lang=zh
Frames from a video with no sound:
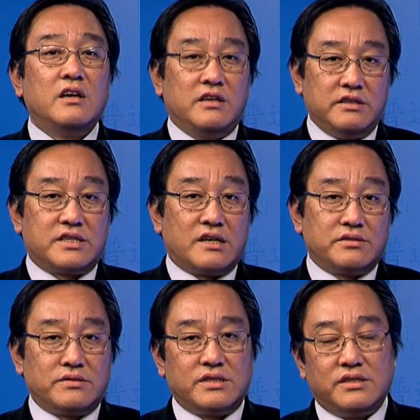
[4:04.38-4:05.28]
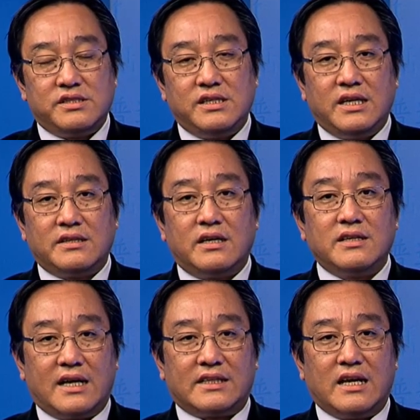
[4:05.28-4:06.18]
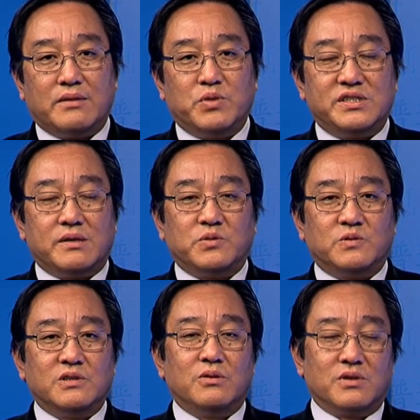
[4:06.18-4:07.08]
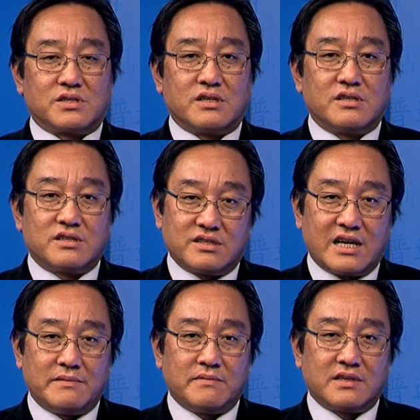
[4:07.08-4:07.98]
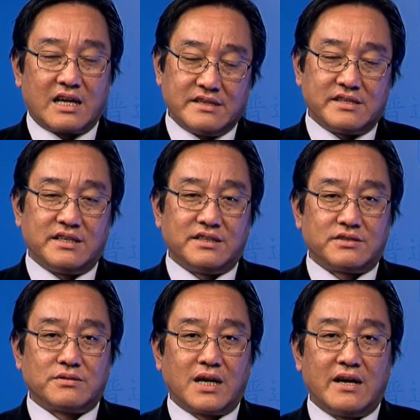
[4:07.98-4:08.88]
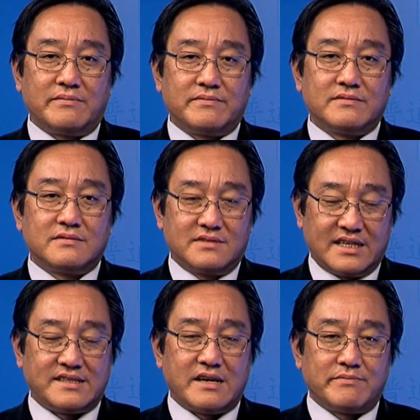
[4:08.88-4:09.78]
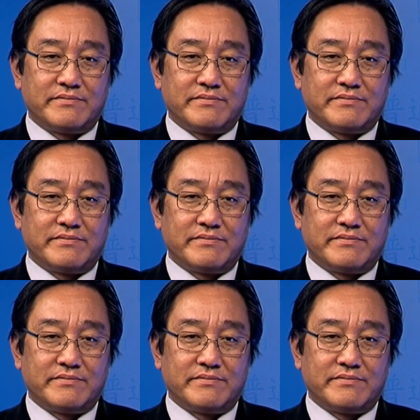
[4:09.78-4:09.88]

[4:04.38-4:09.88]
以上就是今天的亚太联播节目，我是十三，感谢您的收看，再见。